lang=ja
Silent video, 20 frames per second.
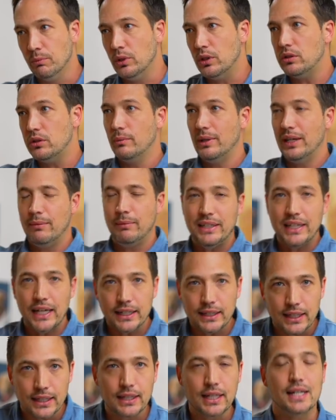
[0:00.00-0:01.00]
もっと学びた
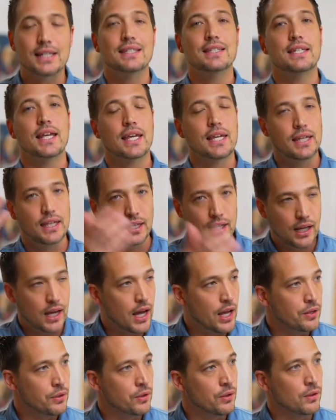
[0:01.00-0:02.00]
いって言ったら、ぜひ、
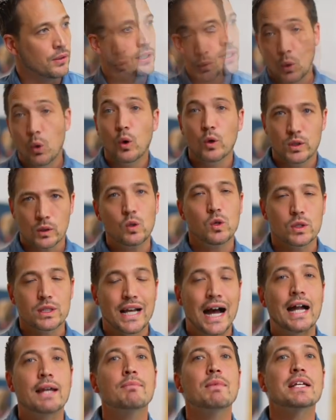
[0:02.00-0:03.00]
あの、コース、コース
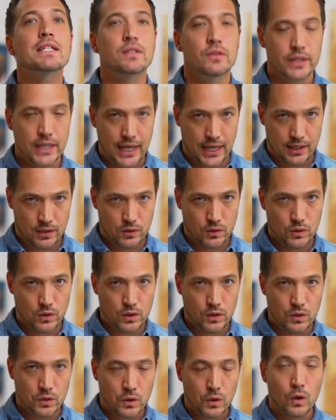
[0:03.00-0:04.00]
がありますので、そう
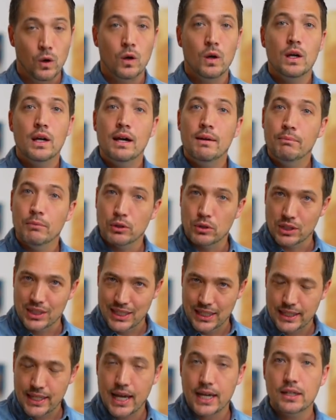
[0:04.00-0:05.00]
いうのをもっと
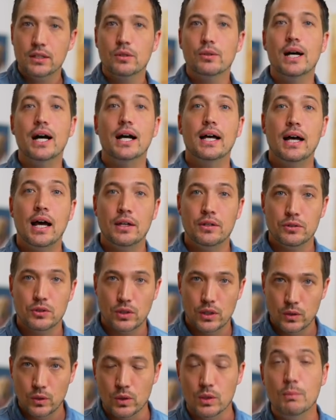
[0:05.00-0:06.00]
知りたい人は、あの、
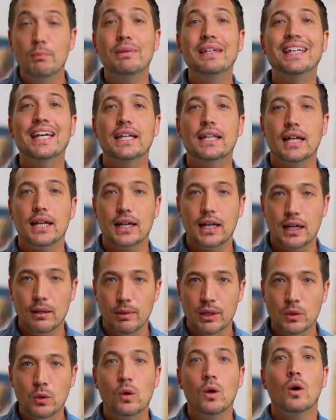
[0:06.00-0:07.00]
それを見ていただけれ
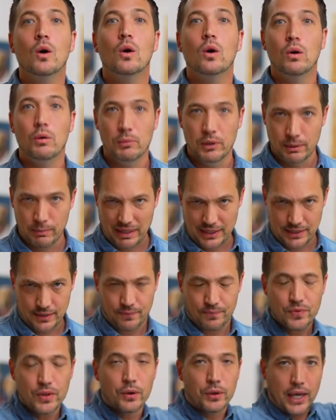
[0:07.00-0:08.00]
ばと思いま
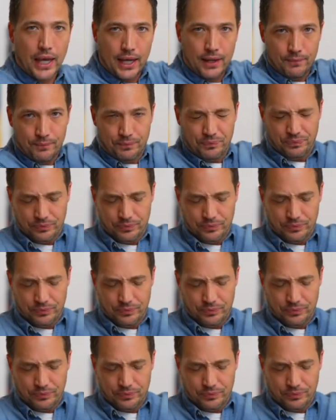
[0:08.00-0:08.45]
す。OK?